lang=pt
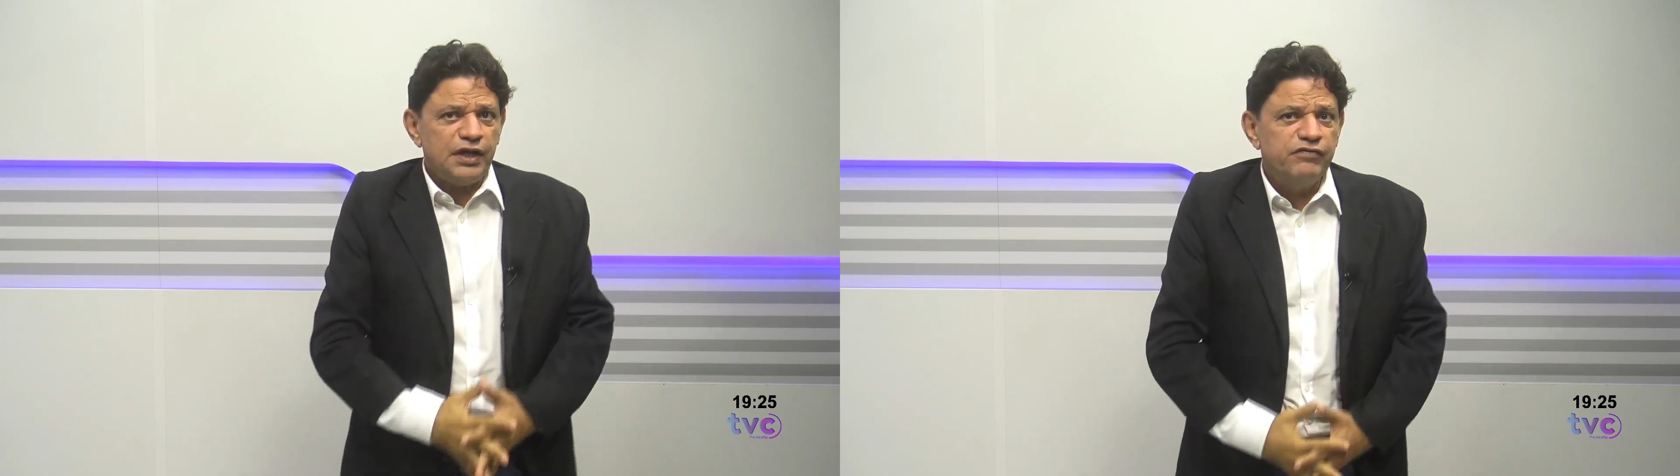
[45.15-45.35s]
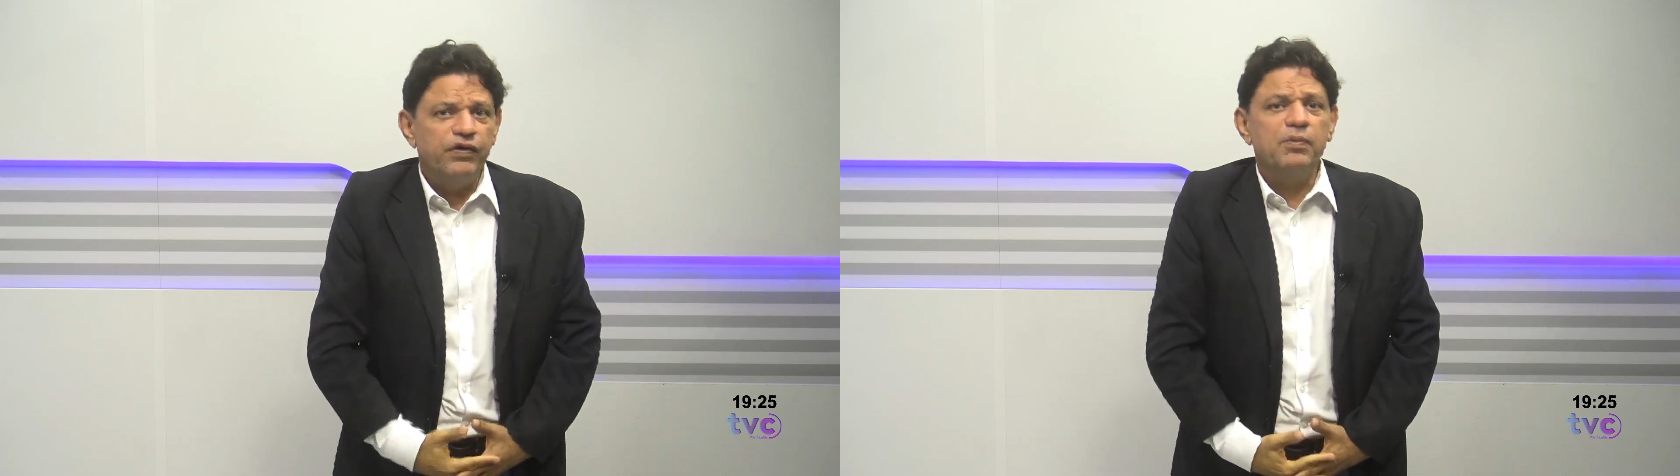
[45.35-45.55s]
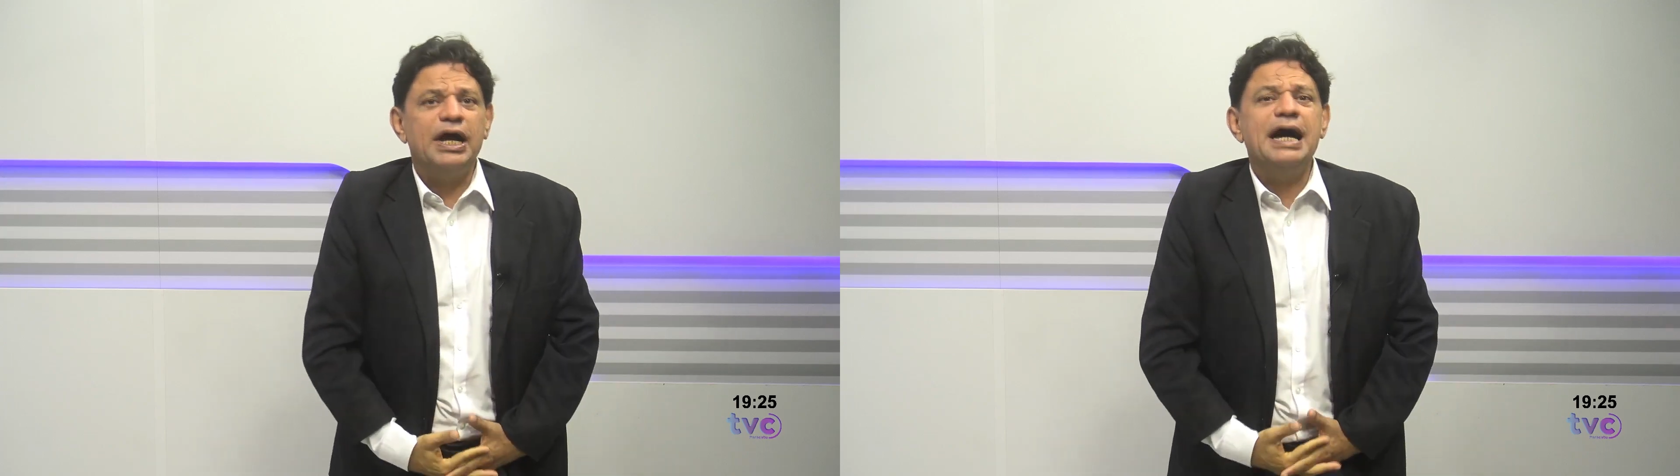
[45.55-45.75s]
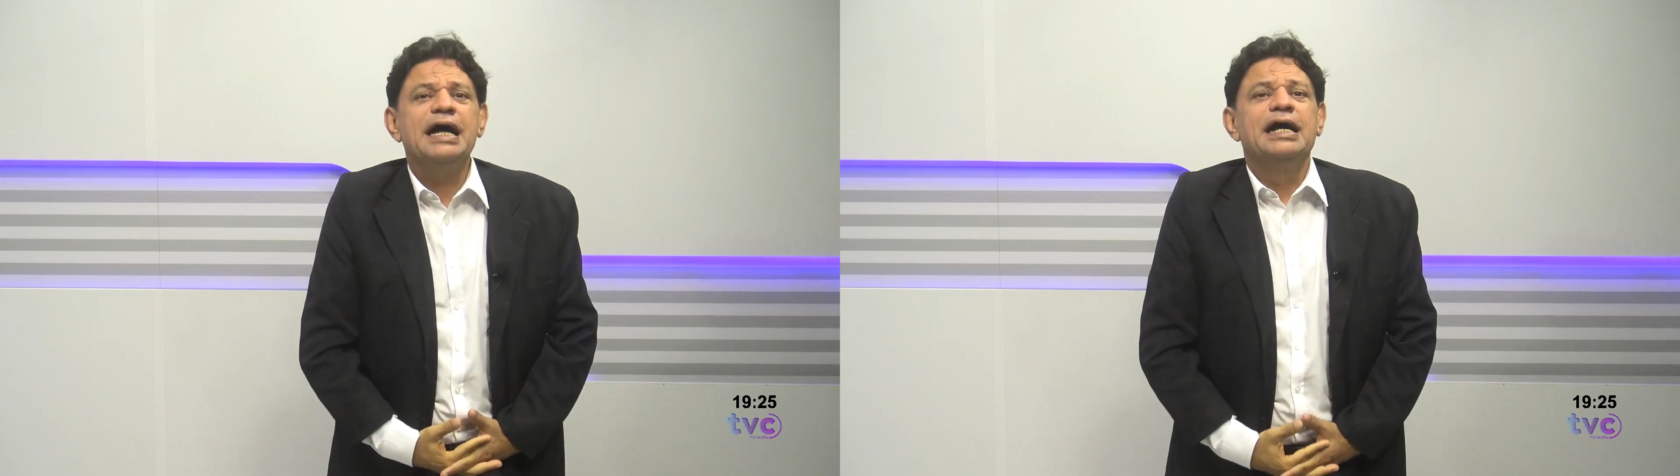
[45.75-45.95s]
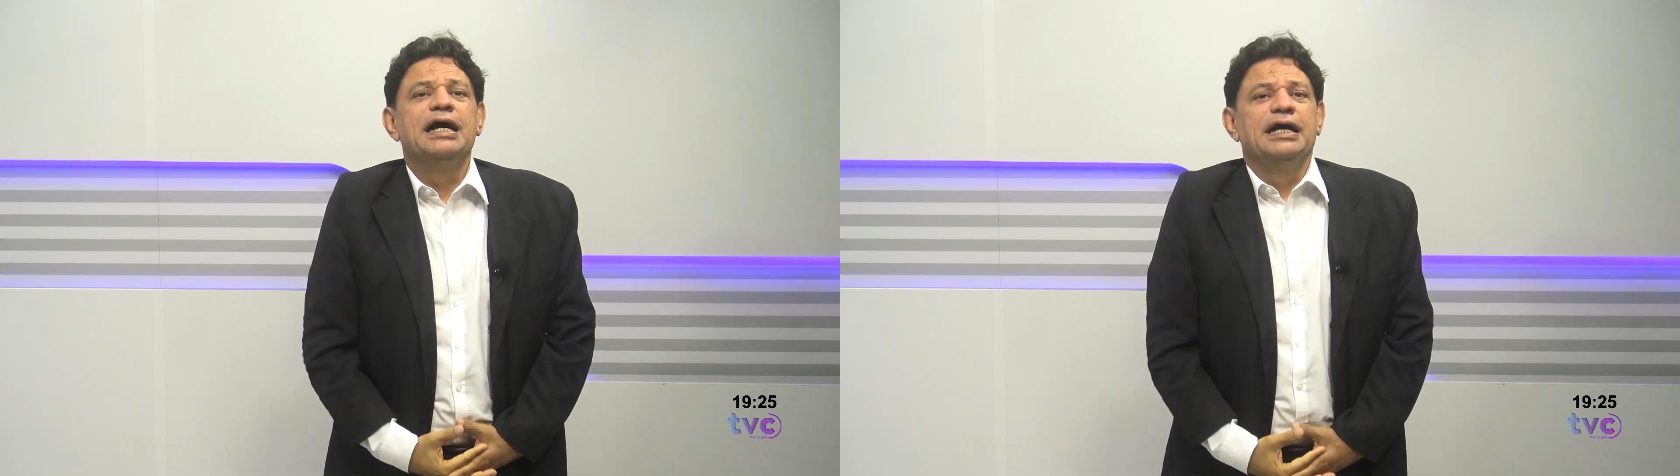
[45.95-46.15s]
Vamos lá.
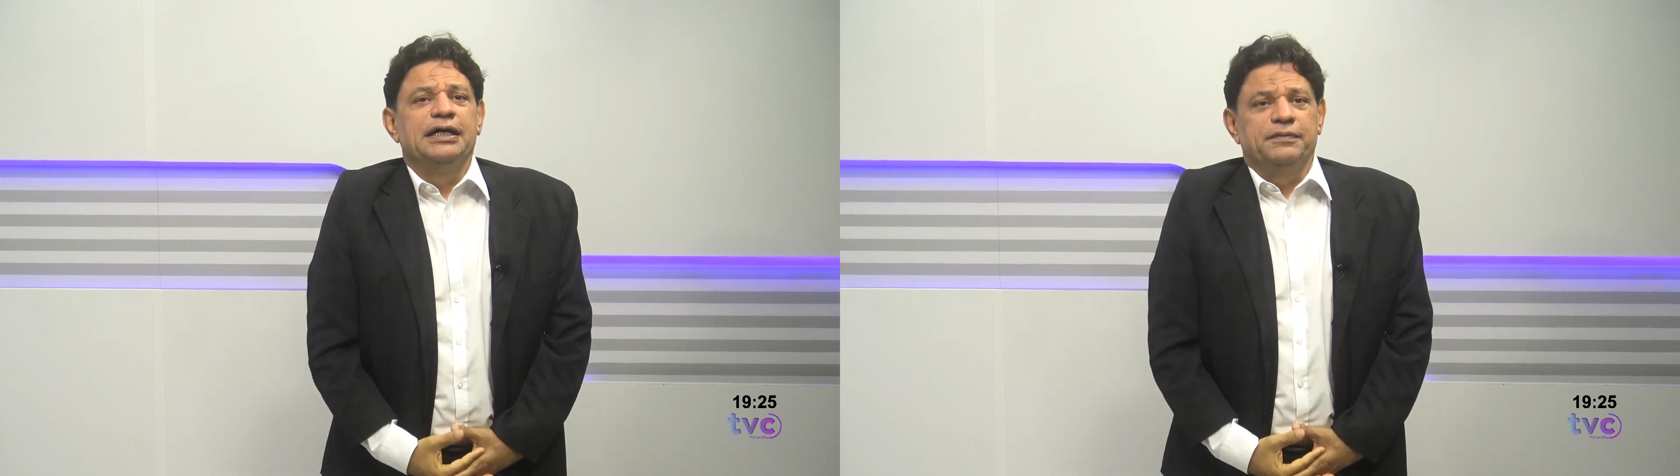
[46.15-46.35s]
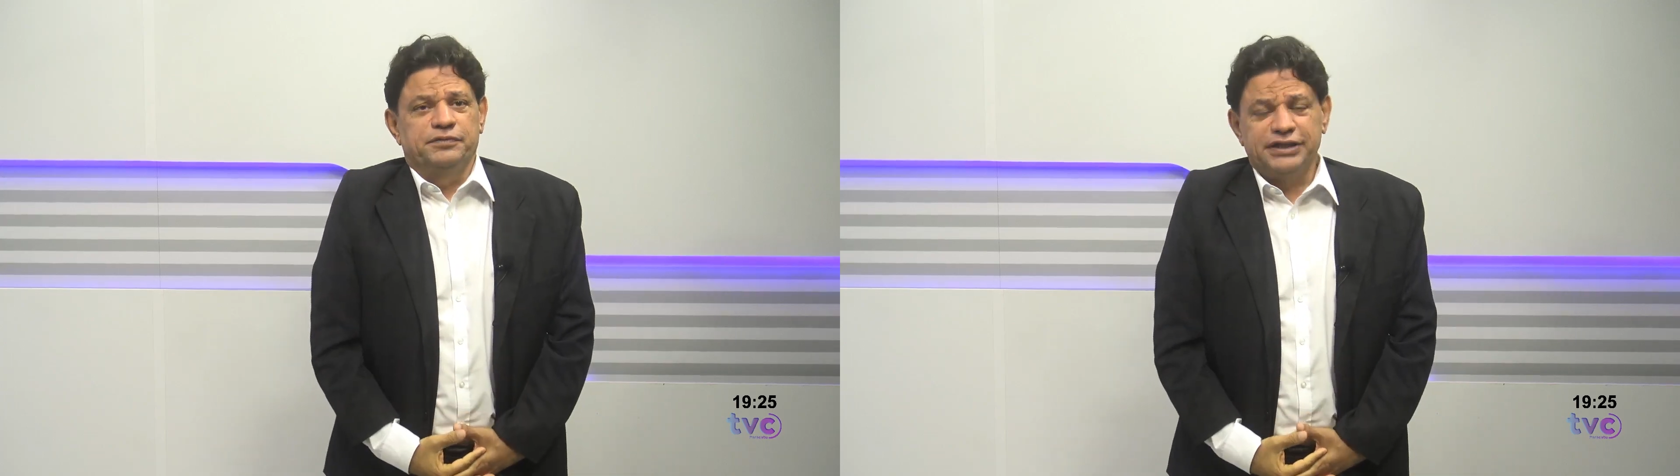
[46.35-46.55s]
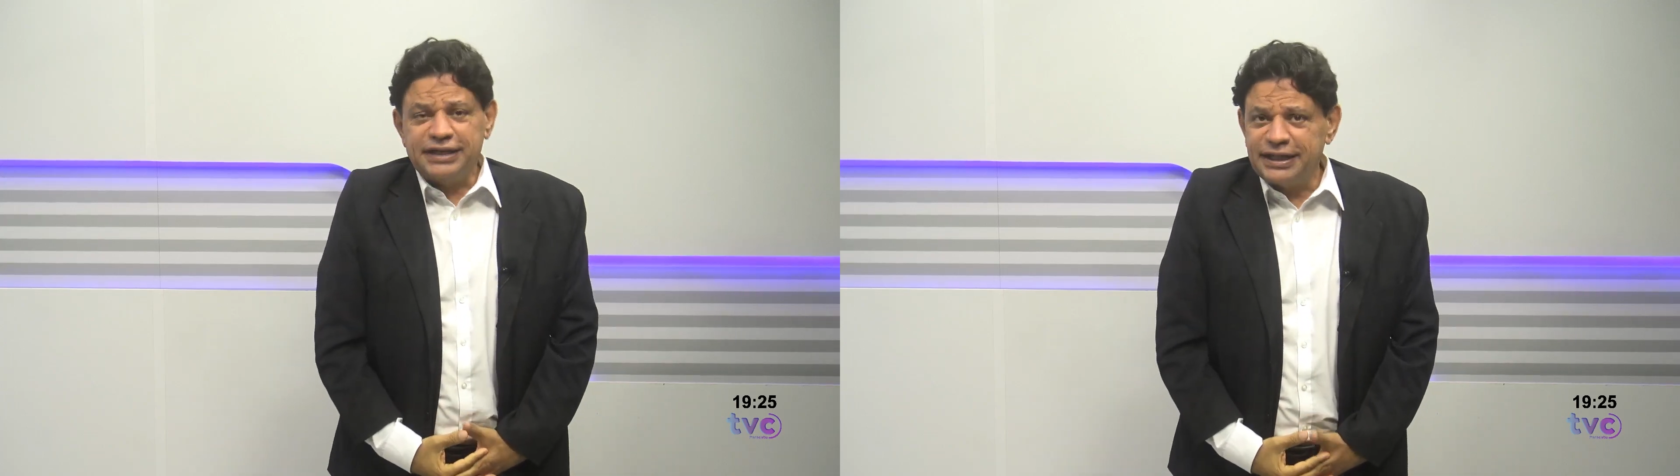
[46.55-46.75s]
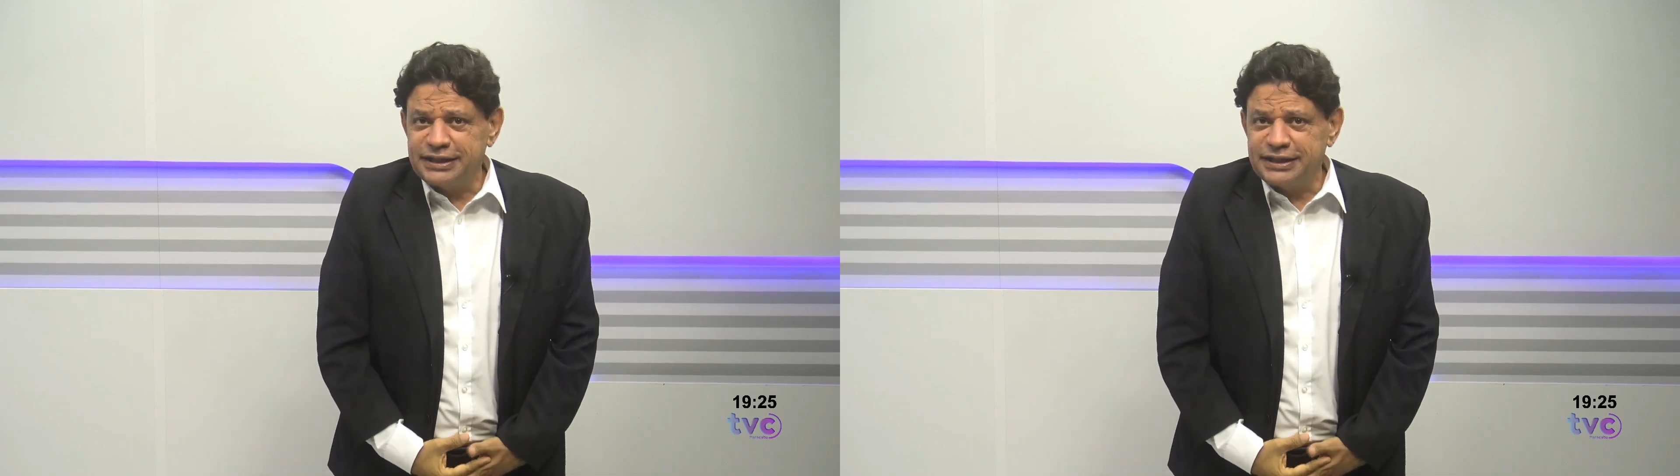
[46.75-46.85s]
Você quer